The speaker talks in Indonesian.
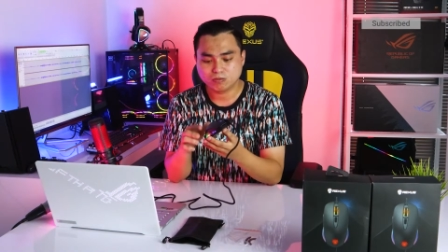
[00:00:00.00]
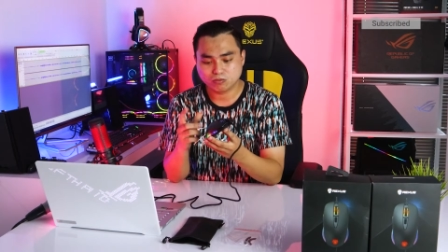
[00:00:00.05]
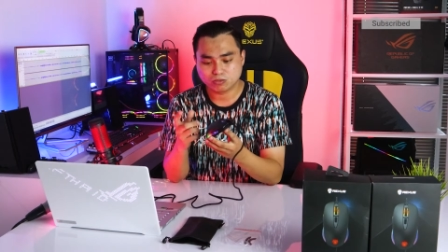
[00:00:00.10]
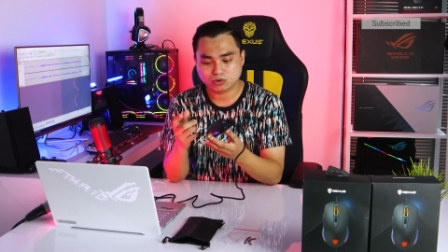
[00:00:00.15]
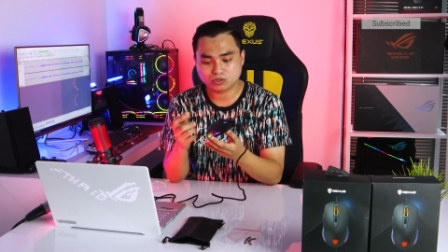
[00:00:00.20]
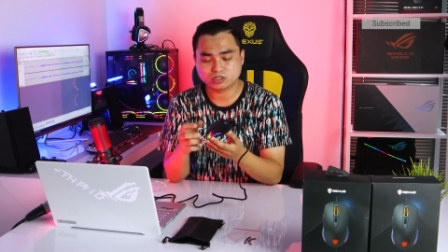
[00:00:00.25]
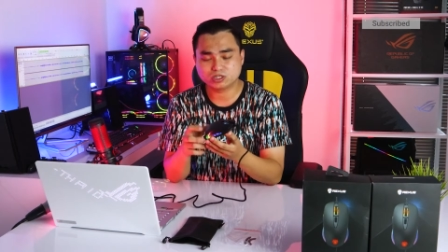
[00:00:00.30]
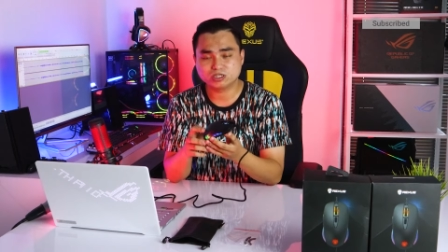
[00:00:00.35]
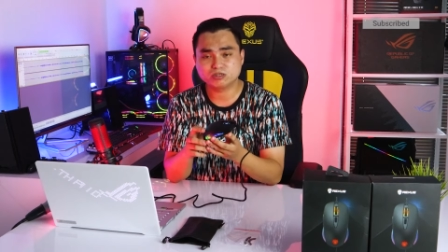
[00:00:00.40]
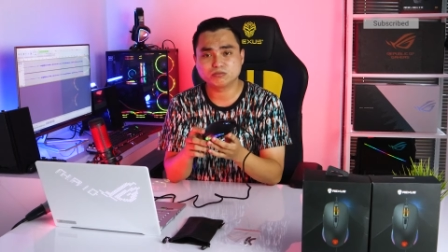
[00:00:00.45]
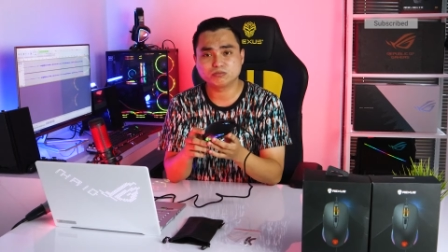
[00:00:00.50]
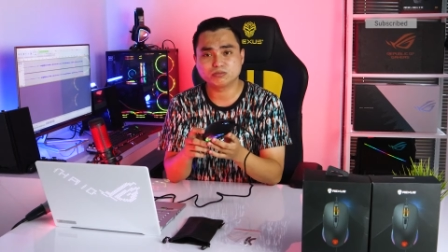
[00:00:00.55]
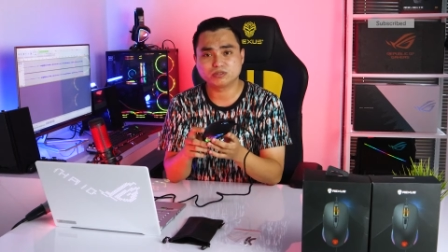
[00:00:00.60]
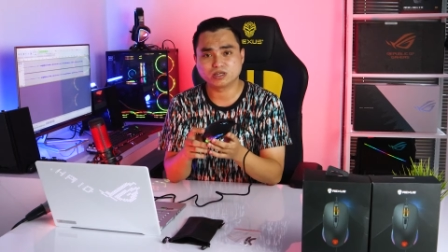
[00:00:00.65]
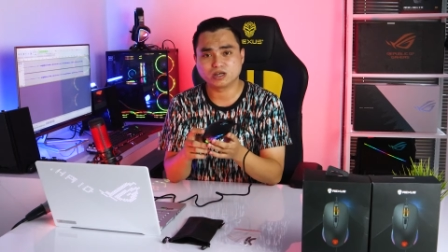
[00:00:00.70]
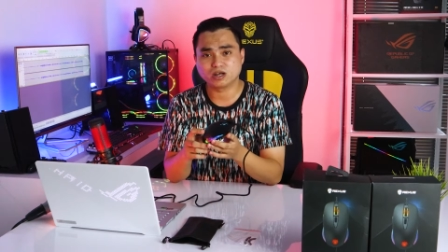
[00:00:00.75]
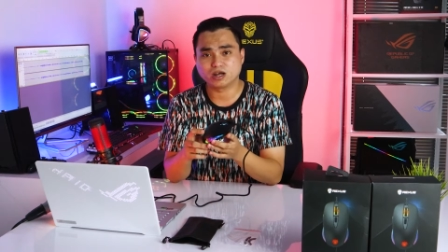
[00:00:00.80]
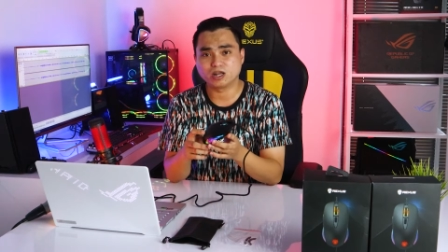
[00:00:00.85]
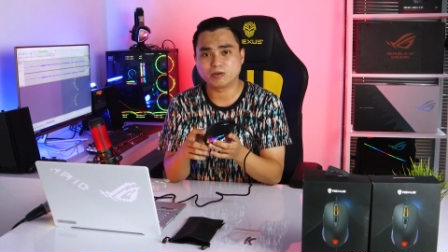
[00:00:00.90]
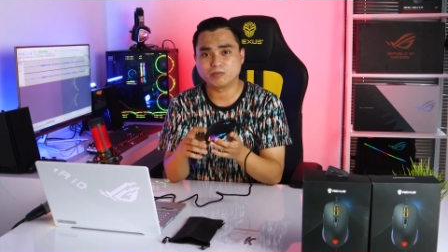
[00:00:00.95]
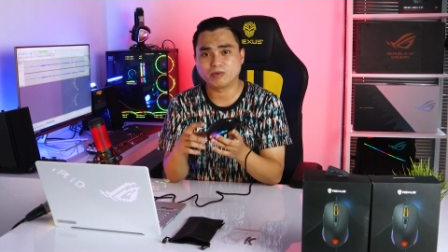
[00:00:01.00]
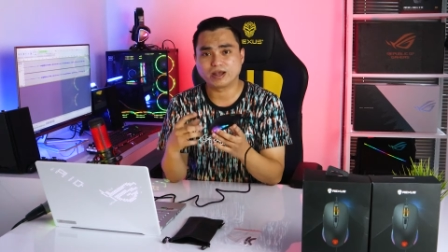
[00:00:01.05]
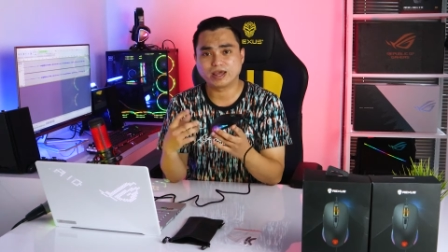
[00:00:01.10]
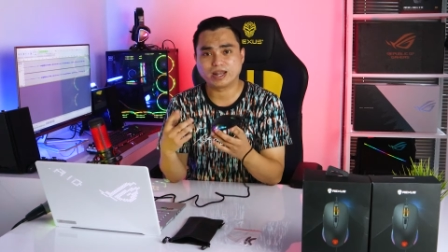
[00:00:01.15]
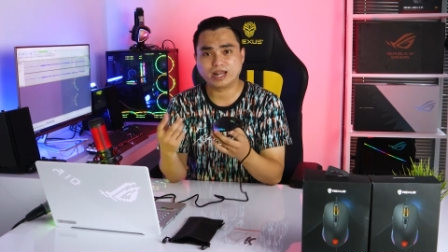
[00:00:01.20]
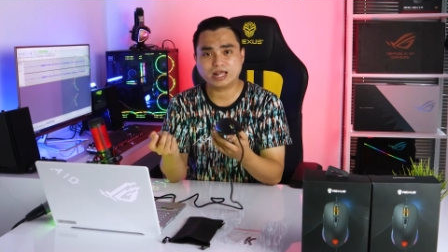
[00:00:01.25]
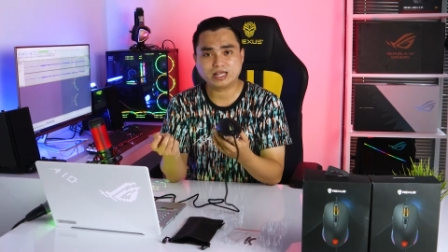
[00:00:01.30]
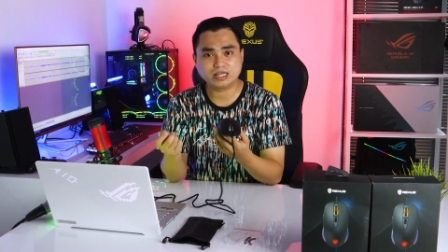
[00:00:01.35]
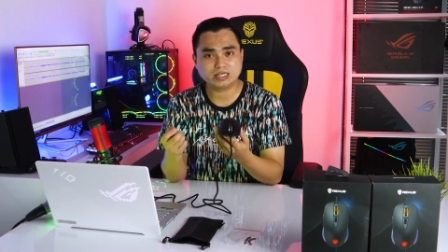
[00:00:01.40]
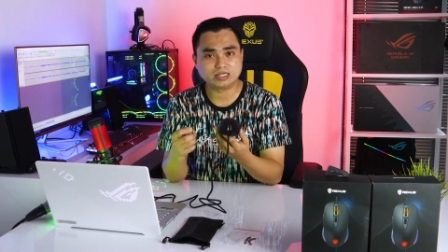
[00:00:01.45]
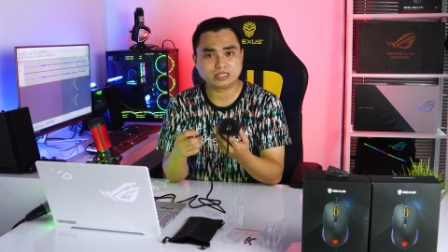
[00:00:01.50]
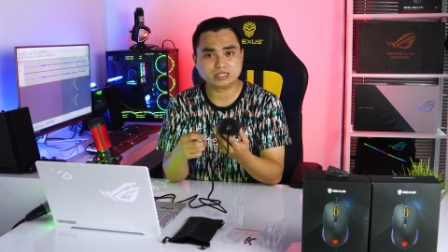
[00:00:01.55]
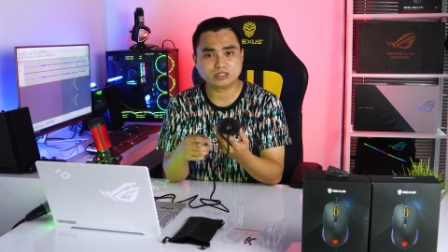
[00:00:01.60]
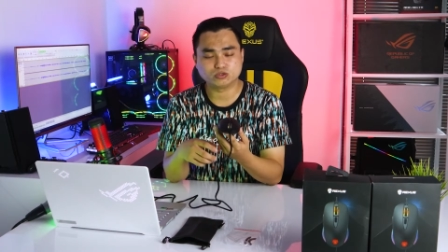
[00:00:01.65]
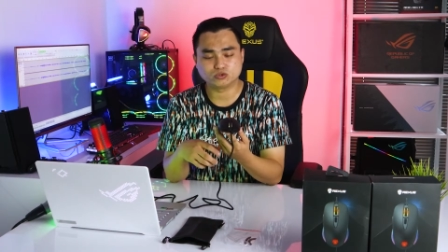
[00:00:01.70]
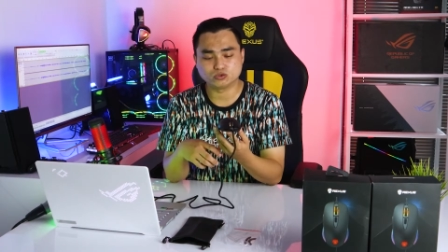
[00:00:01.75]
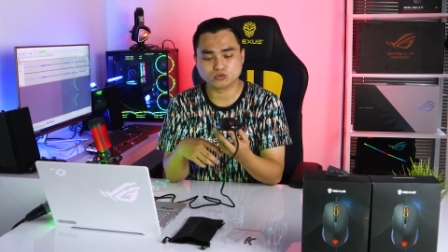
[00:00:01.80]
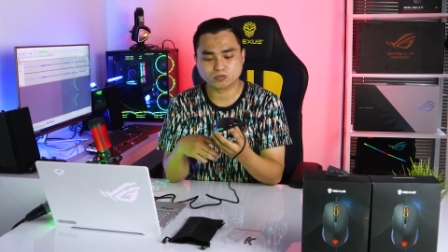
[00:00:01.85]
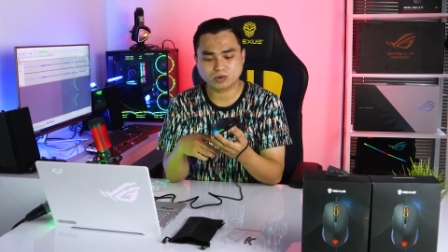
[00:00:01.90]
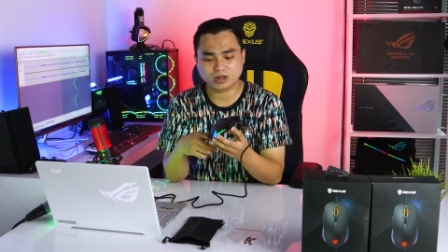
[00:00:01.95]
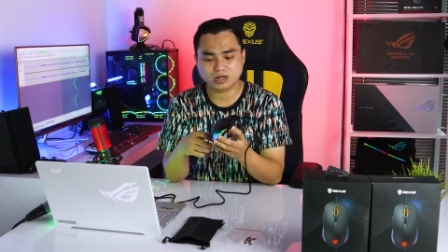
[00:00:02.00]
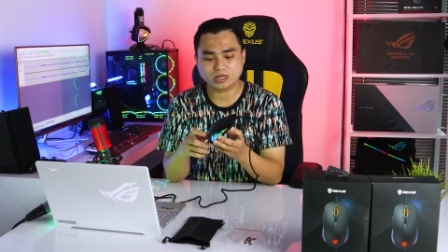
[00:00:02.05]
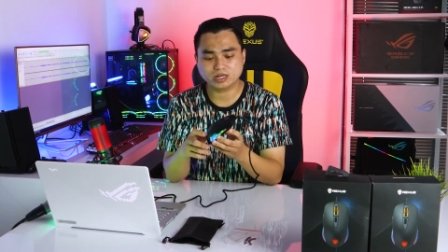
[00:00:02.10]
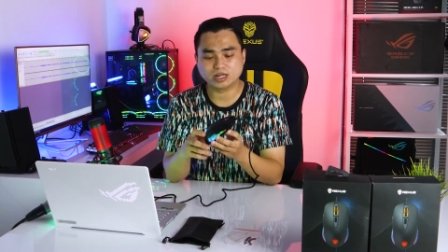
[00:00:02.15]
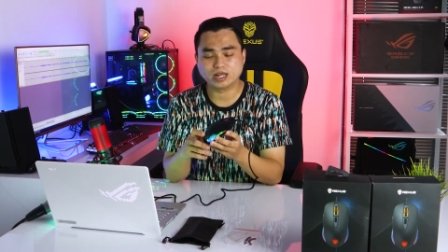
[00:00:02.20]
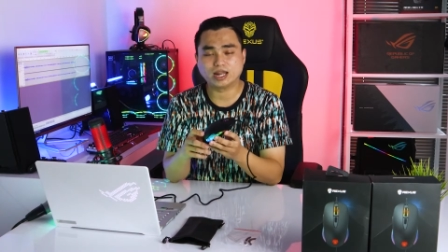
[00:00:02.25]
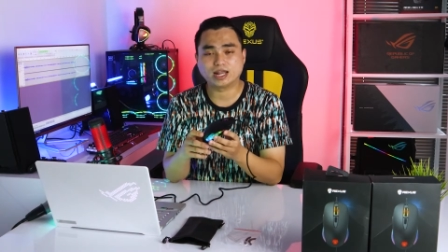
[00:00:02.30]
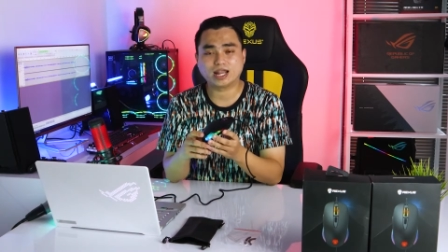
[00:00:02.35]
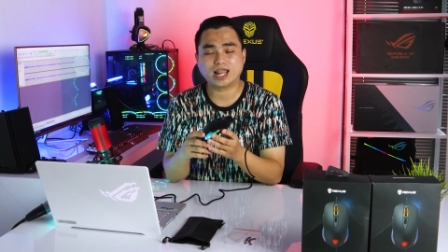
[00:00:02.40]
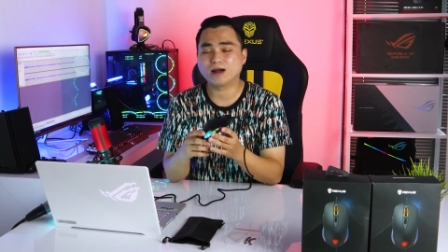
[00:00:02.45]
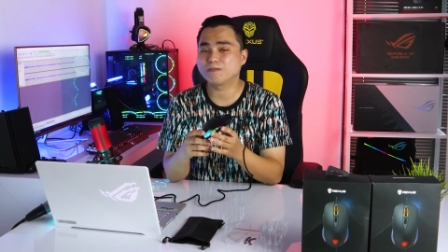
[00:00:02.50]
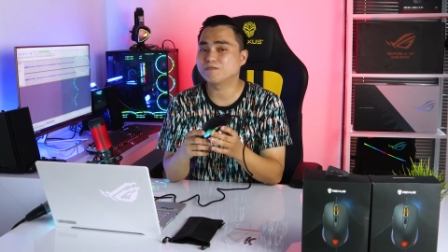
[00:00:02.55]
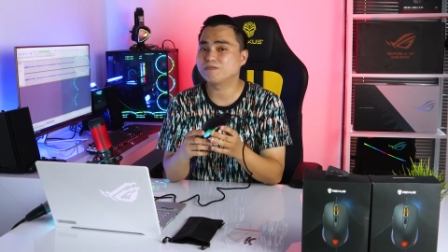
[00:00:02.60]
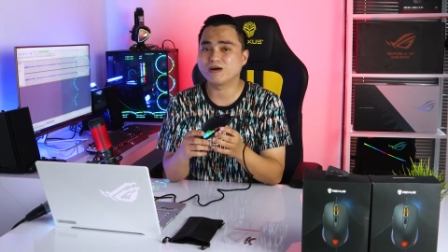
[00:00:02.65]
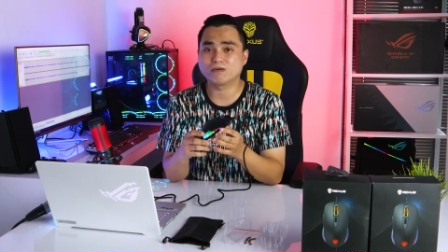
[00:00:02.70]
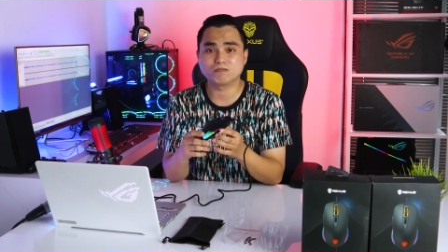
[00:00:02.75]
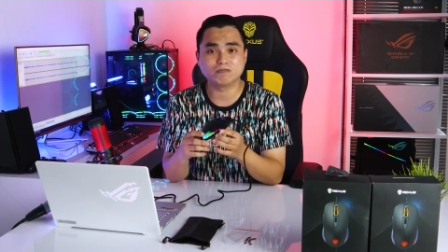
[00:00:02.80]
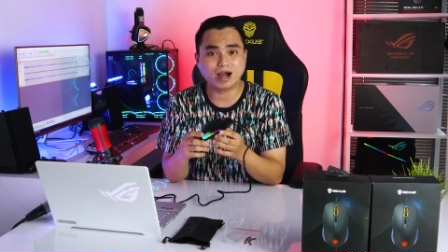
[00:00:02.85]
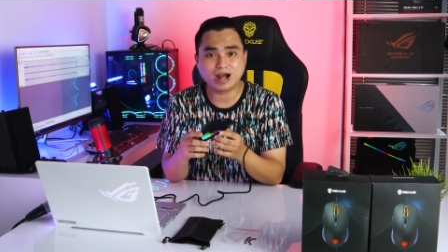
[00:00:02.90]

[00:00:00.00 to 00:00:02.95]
mouse ini bisa nggak dipakai lagi. Cuman ya lama